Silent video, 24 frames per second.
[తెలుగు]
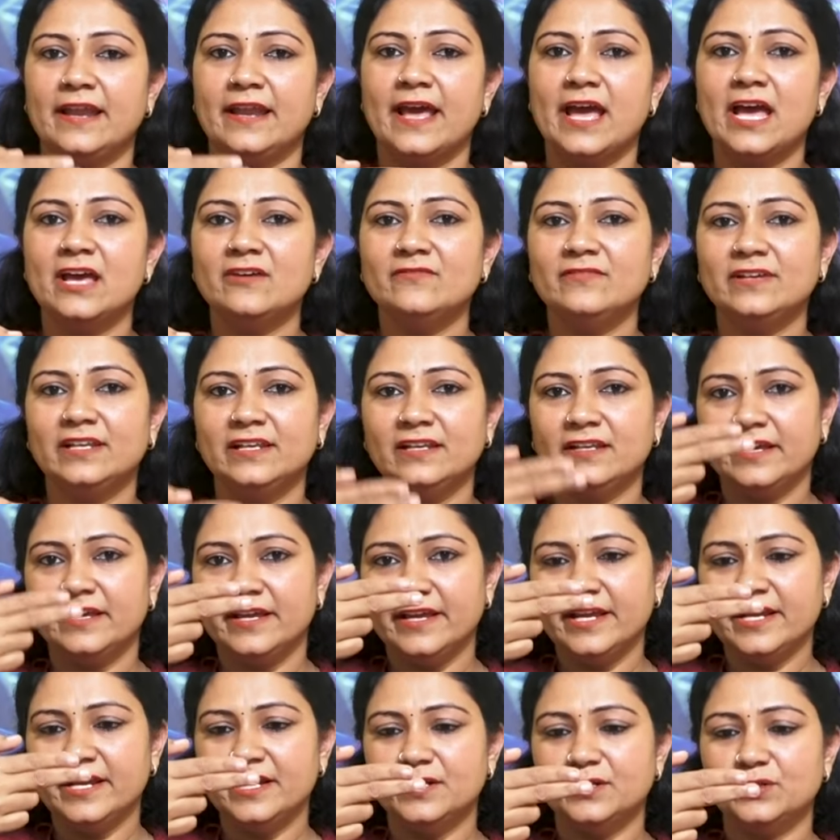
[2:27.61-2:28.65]

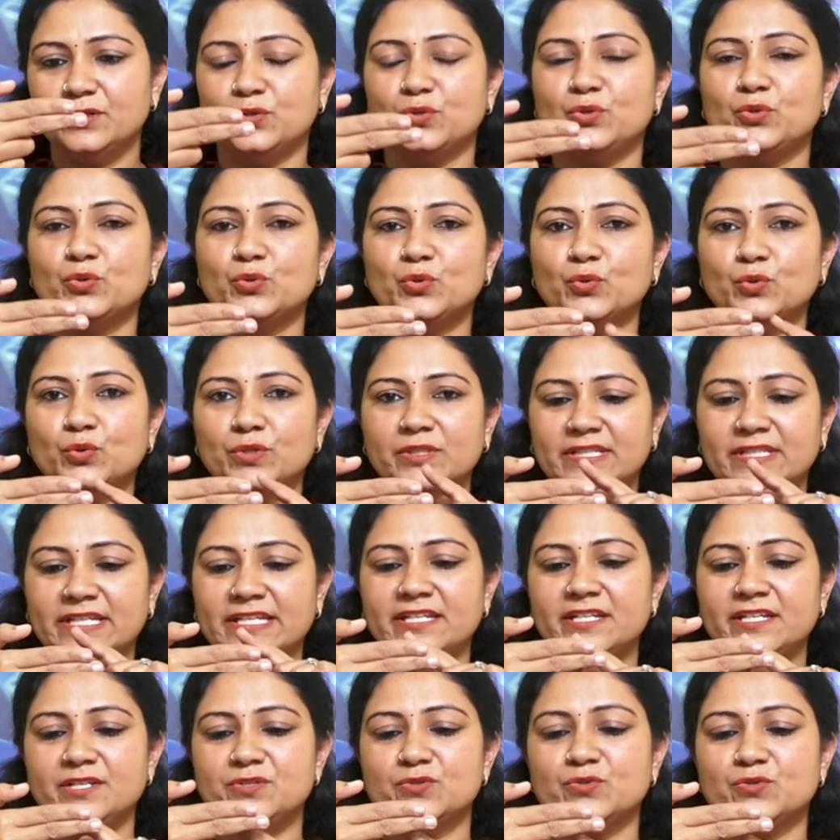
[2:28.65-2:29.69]
నేవెల్కి టూ
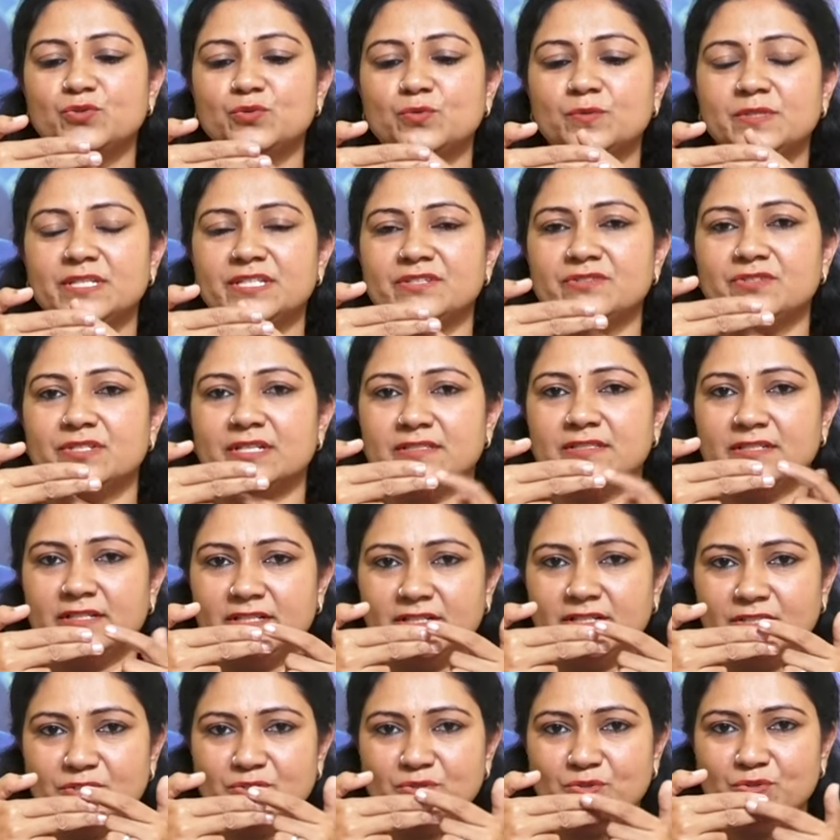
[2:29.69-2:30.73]
దీన్ని టూ ఇంచెస్
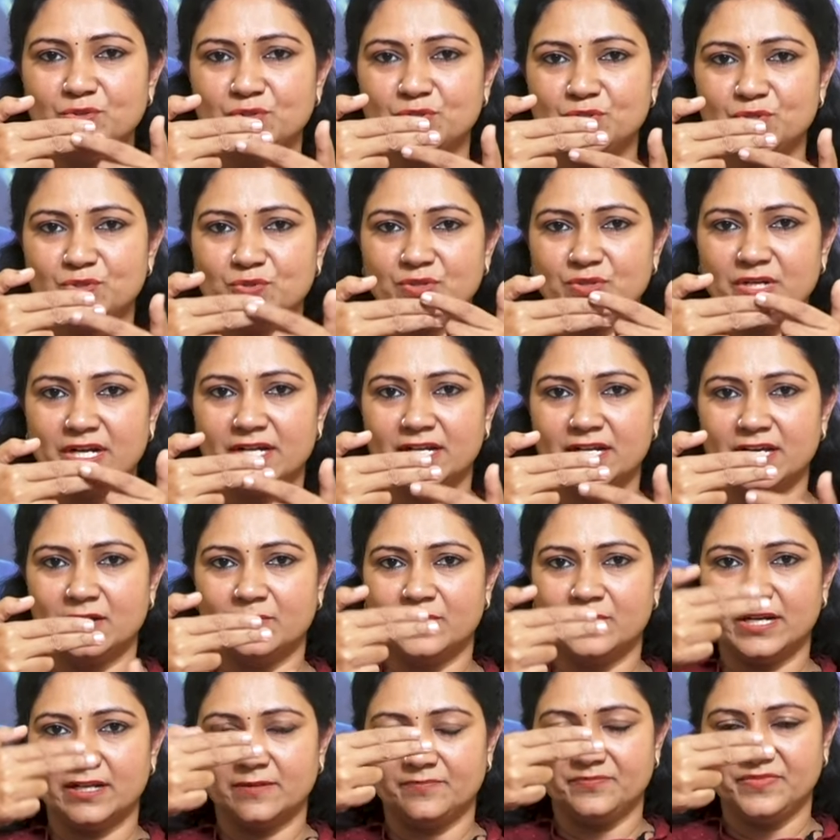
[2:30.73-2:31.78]
అంటే టూ ట్యూన్
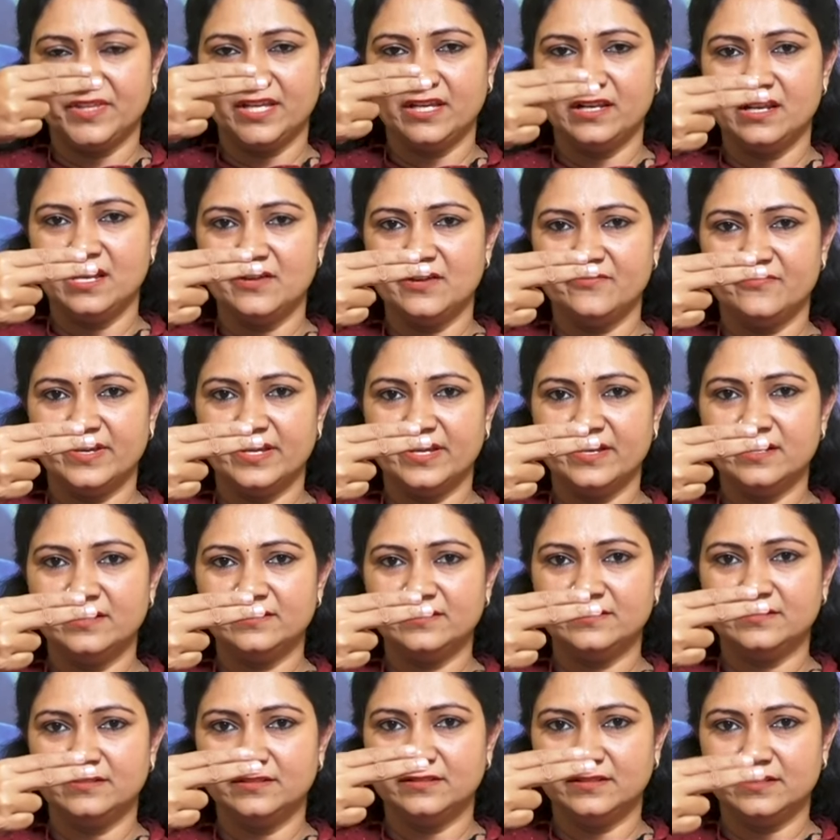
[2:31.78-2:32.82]
అంటారు అనమాట ఇలా
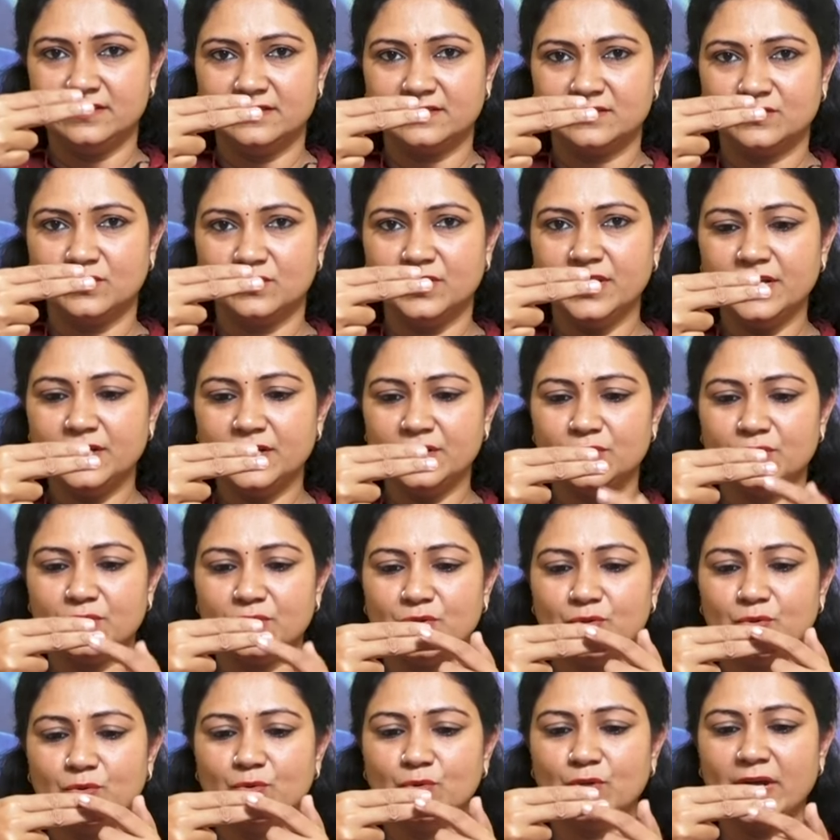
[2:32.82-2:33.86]
ఫింగర్స్ని తీసుకొని
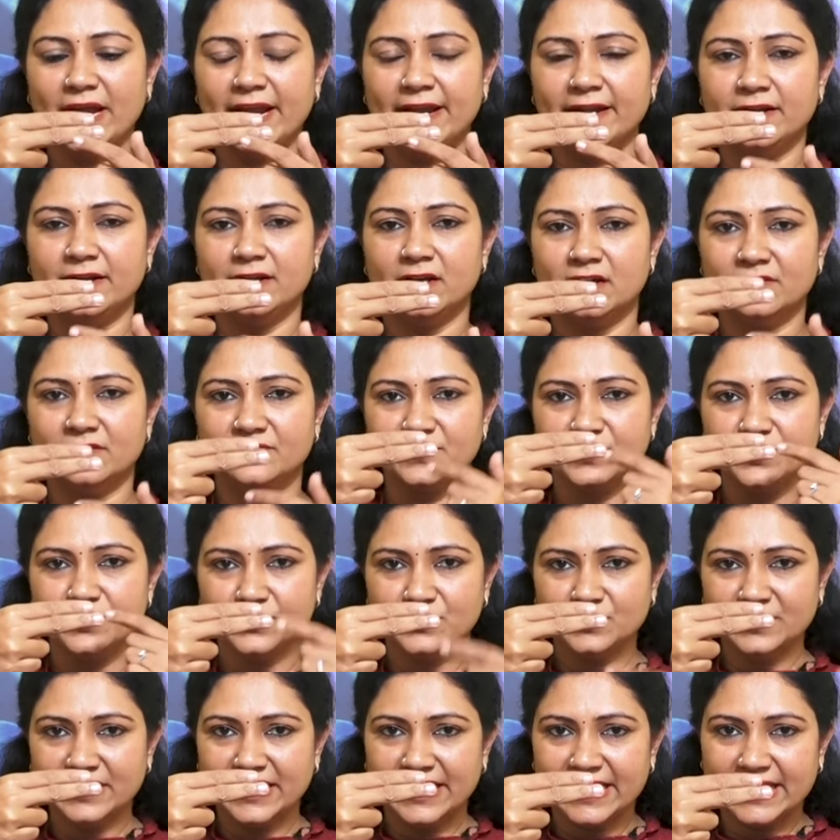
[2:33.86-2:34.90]
టూ ఎండ్ ఆఫ్
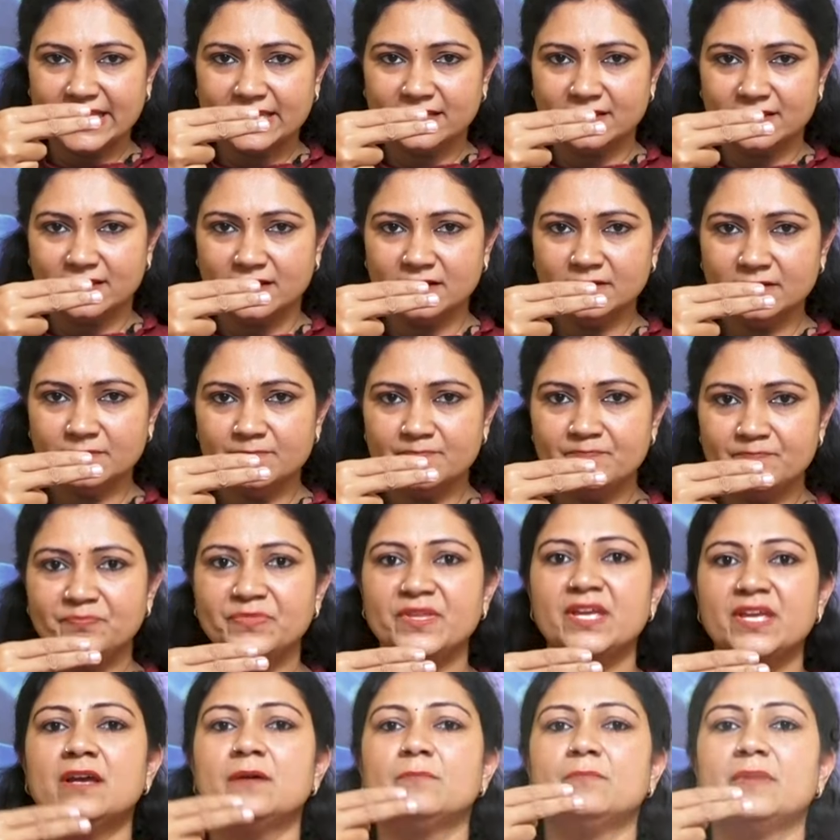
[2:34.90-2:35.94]
ట్యూన్ కింద
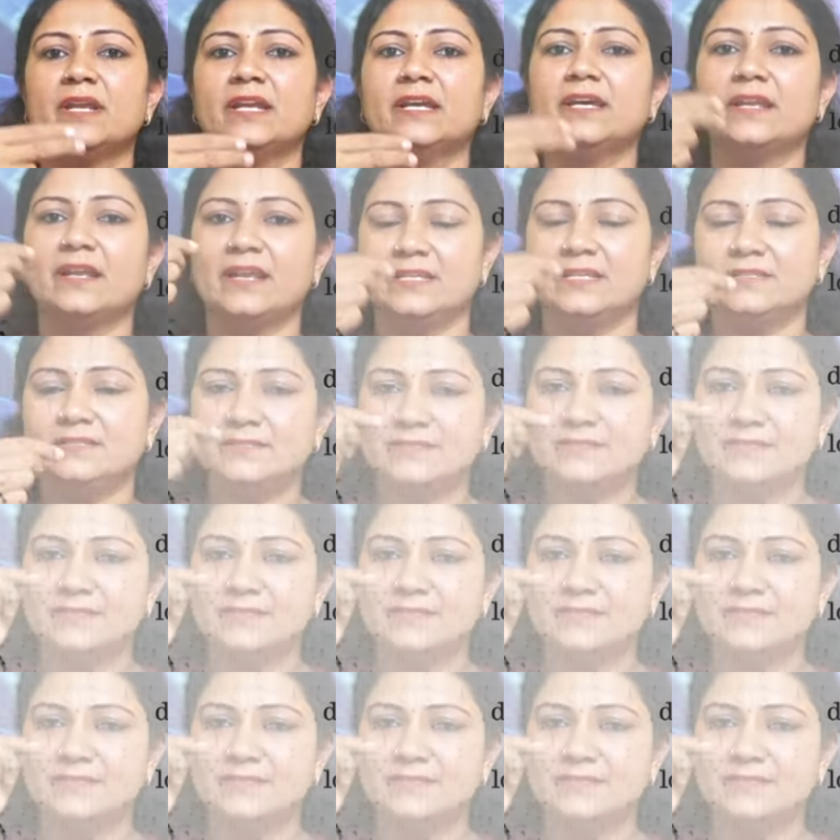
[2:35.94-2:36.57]
మనకి రన్